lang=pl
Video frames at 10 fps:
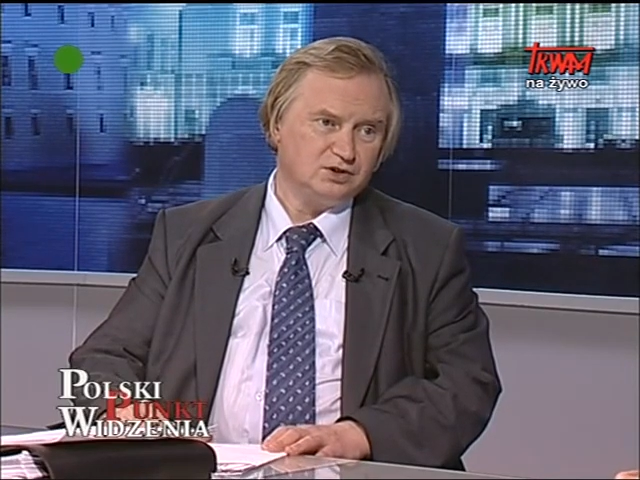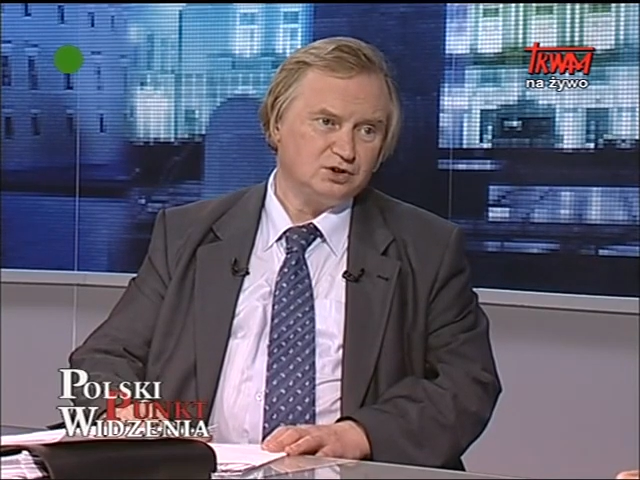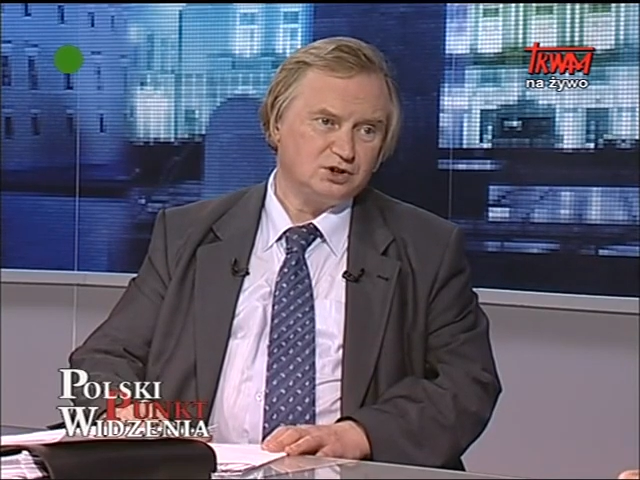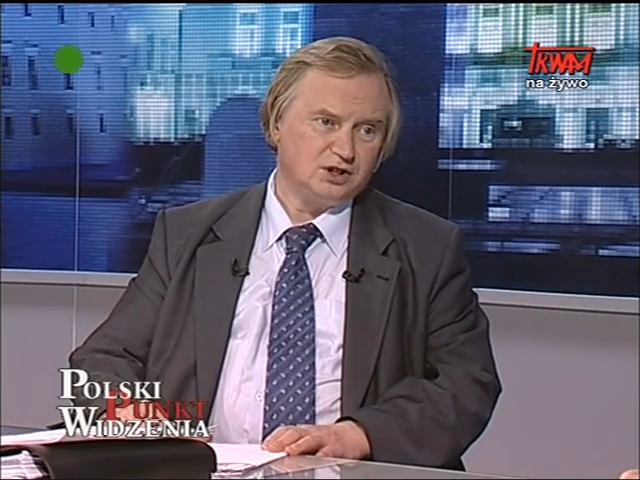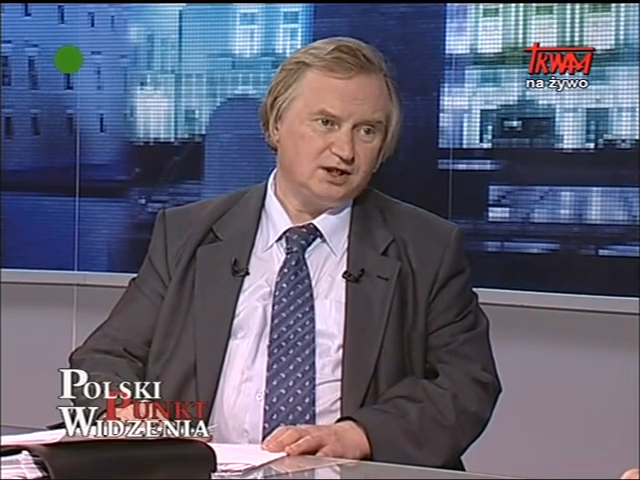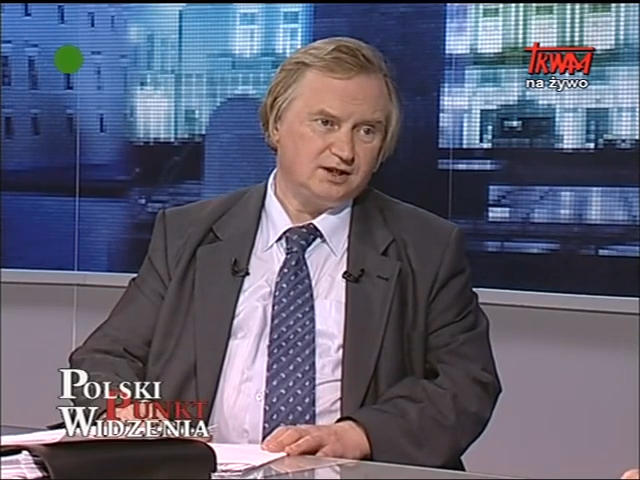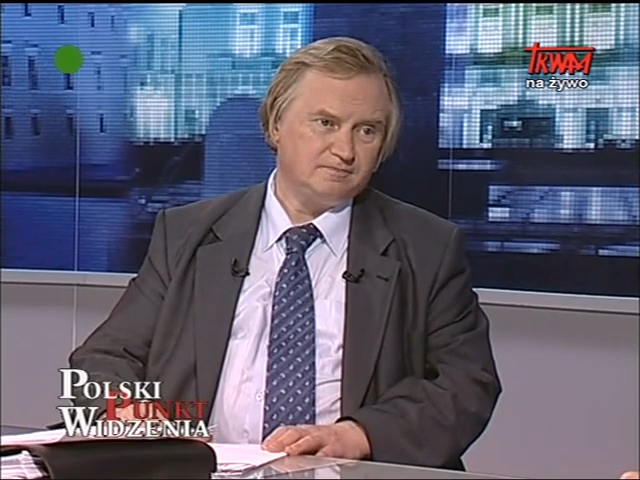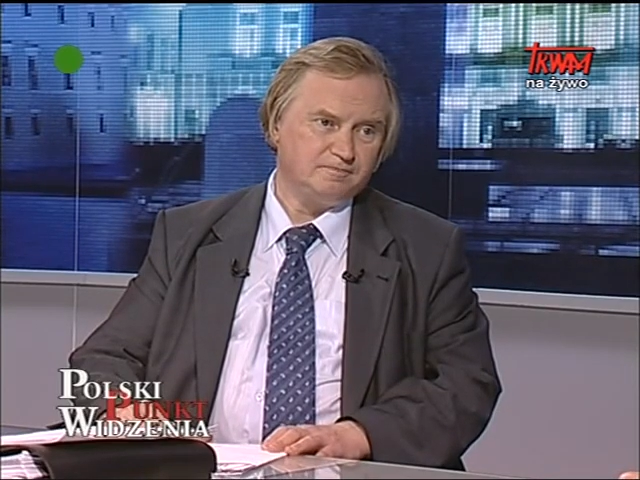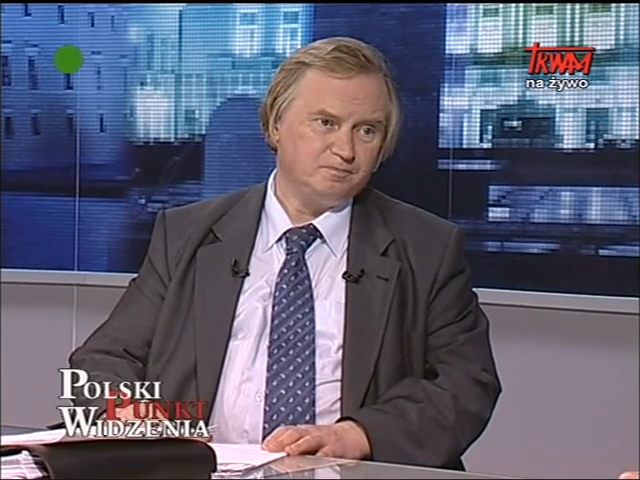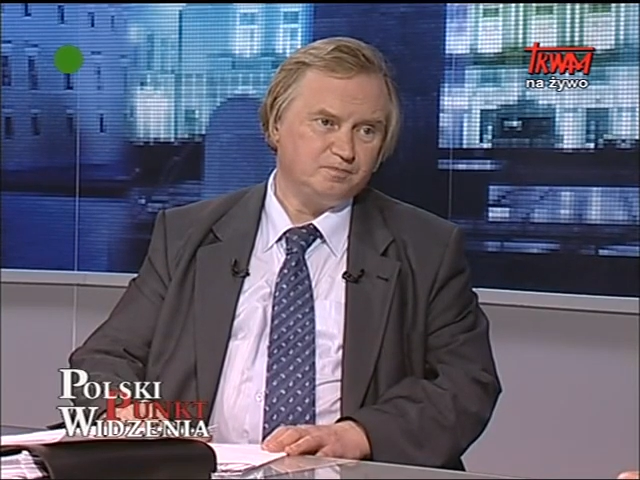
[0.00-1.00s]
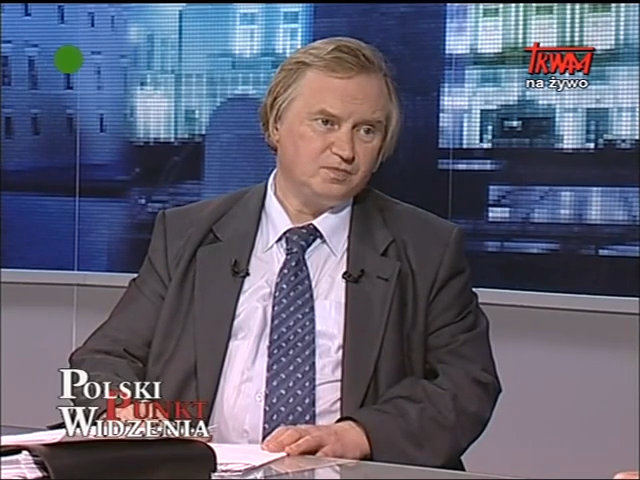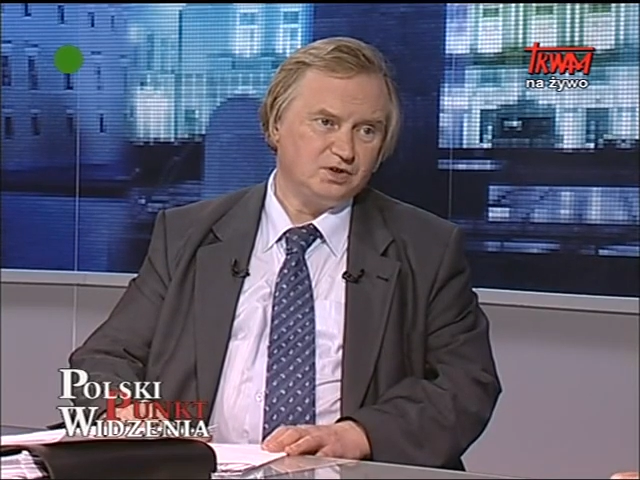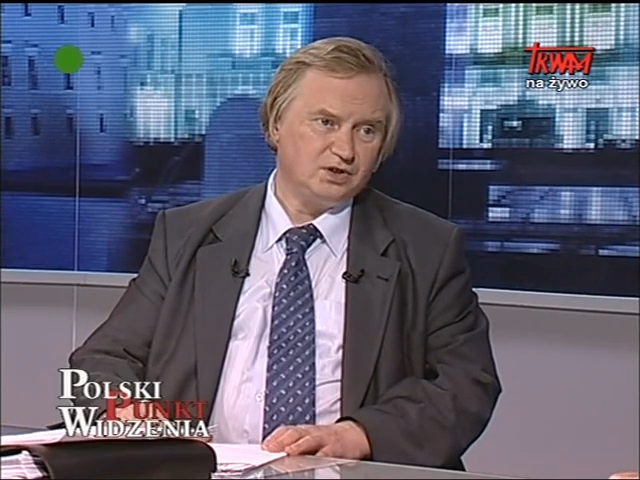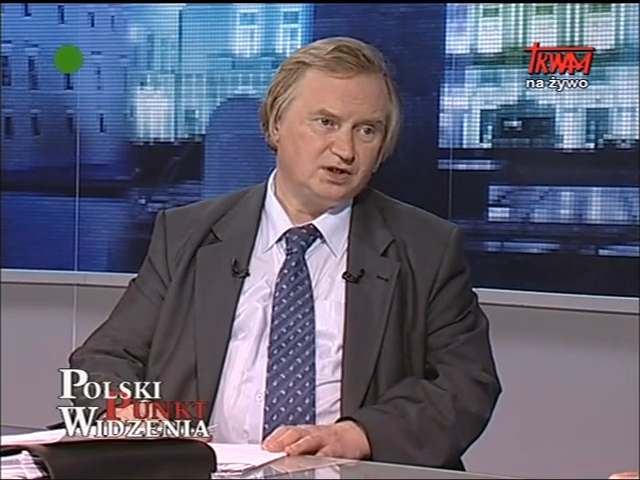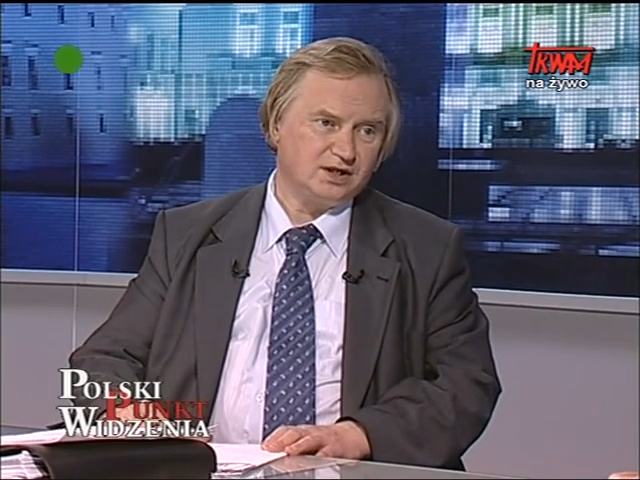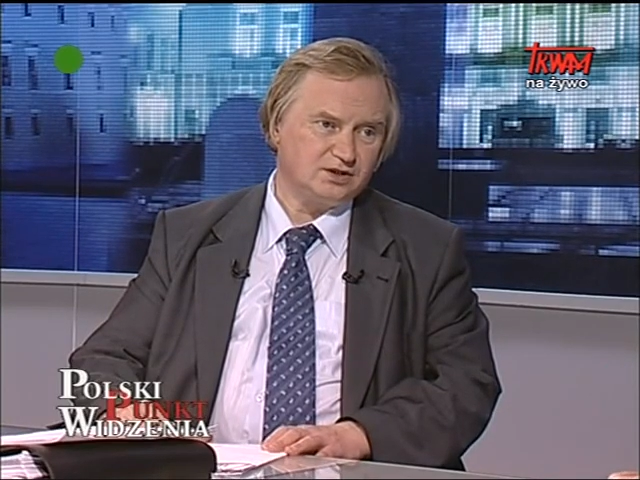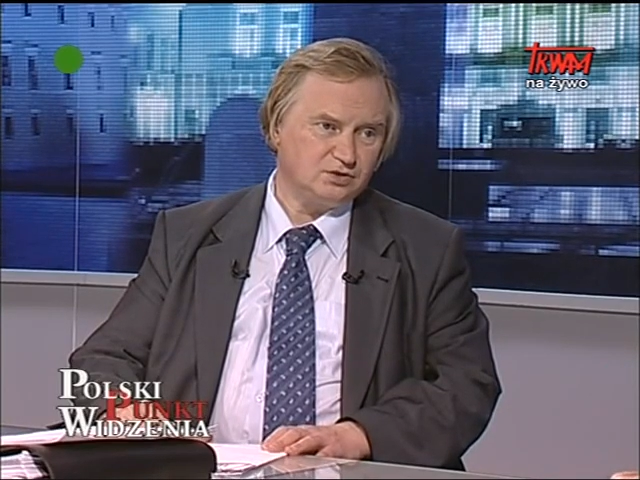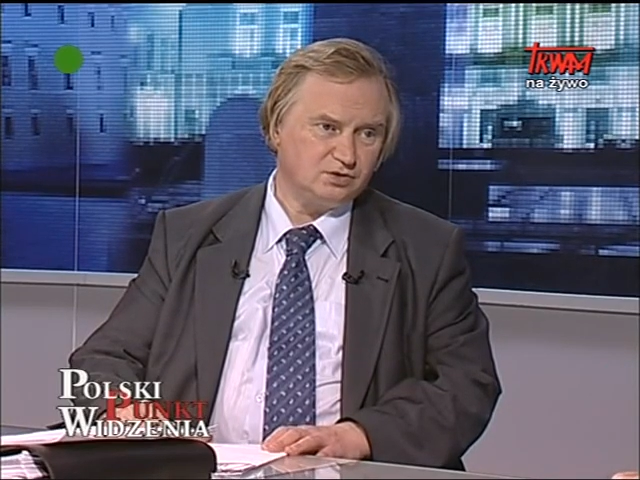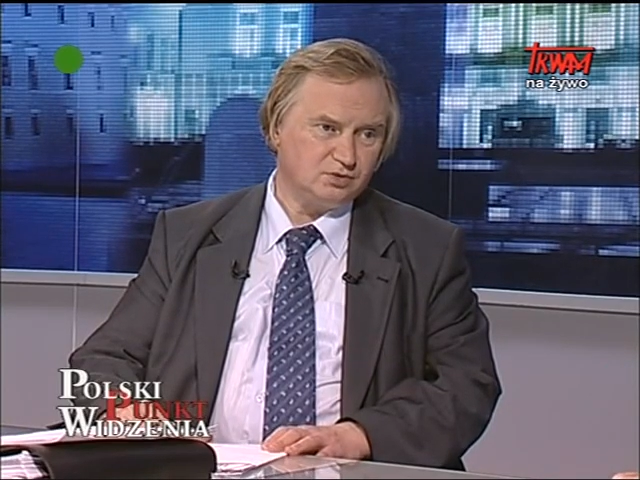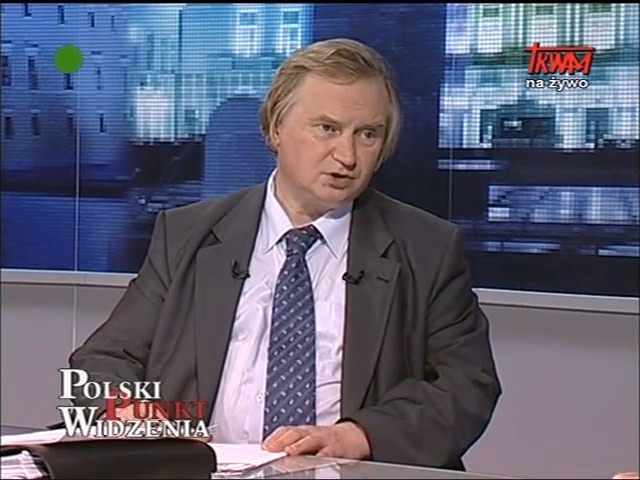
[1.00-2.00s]
że mm,
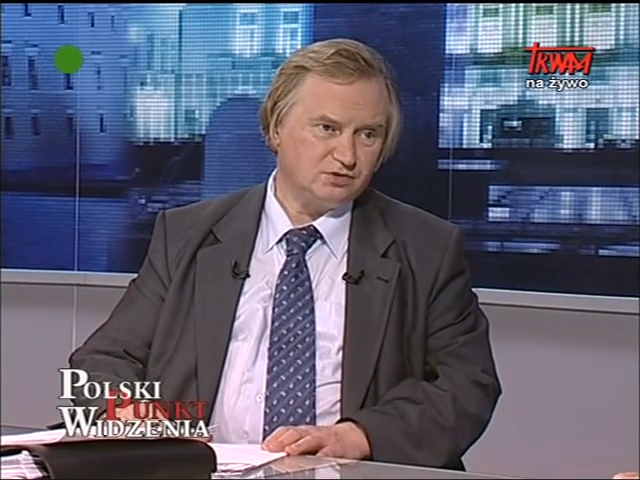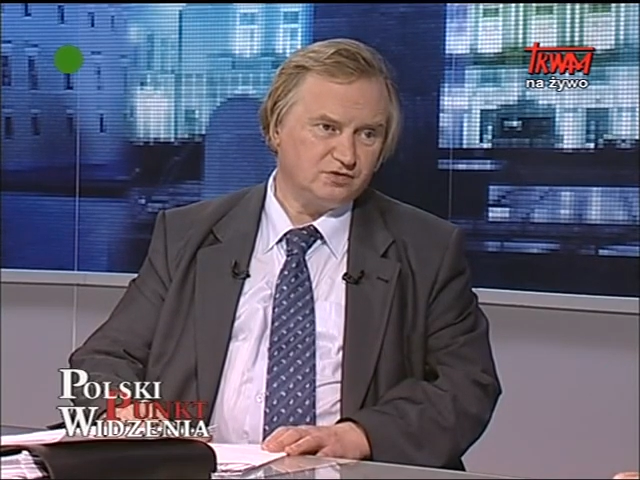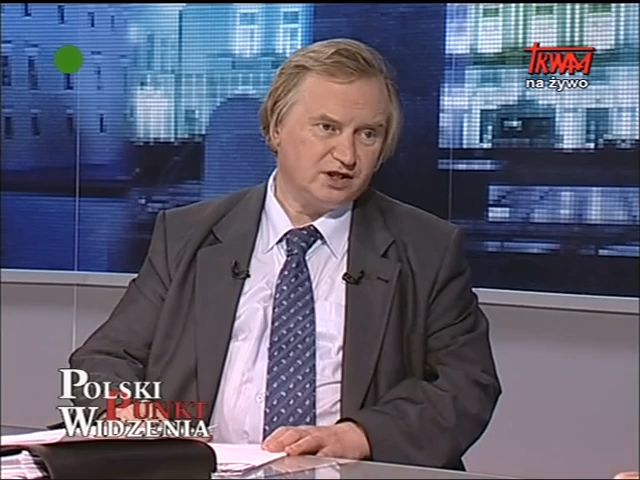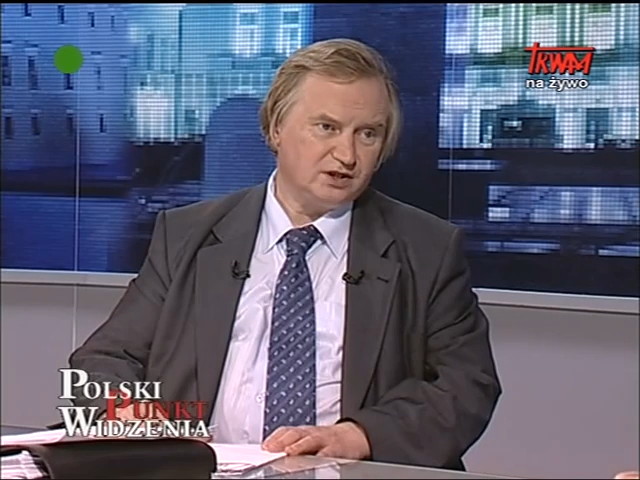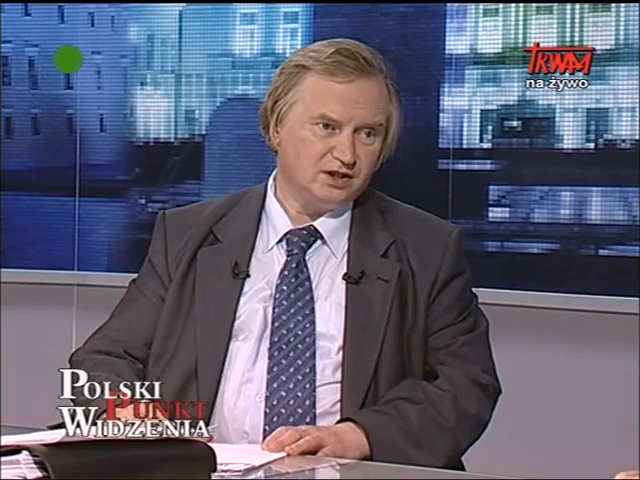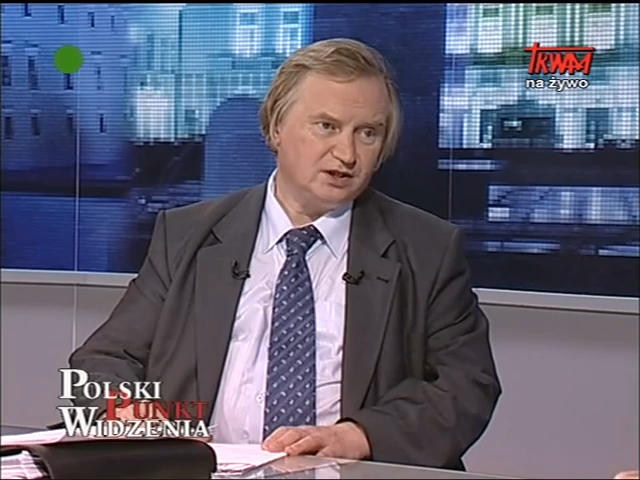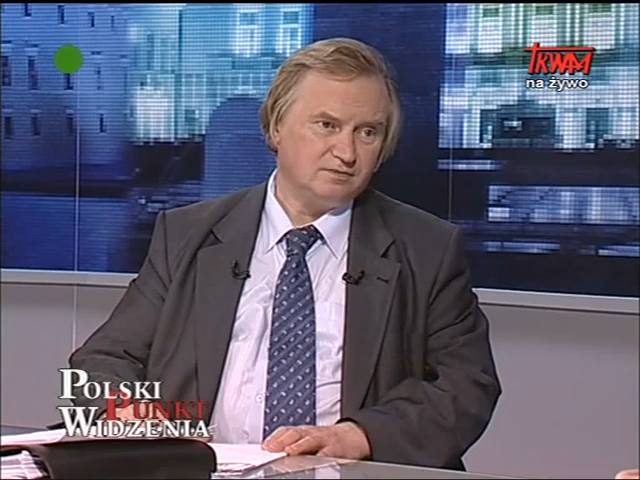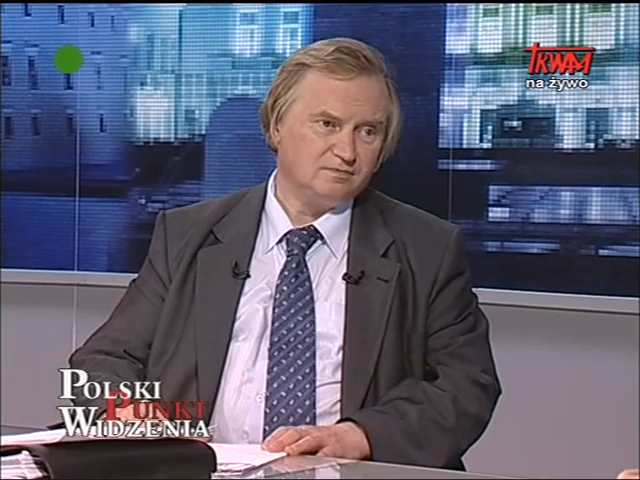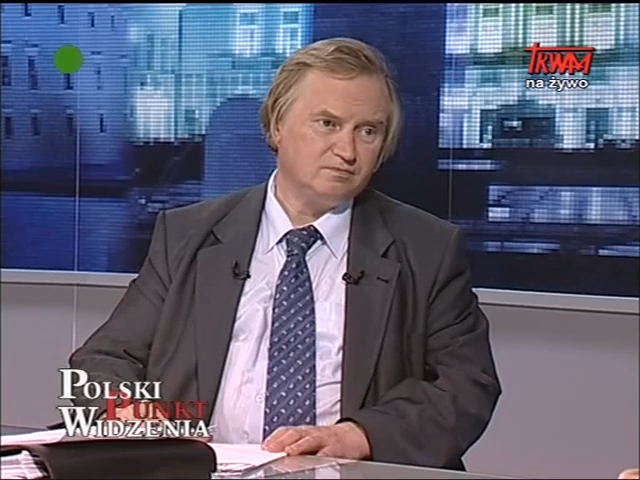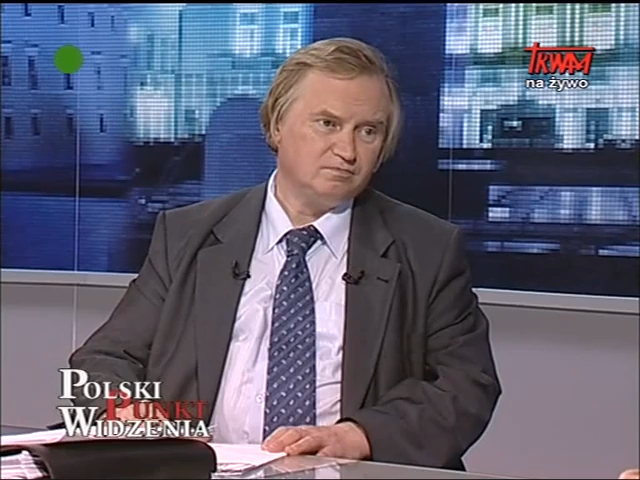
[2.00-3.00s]
karty do głosowania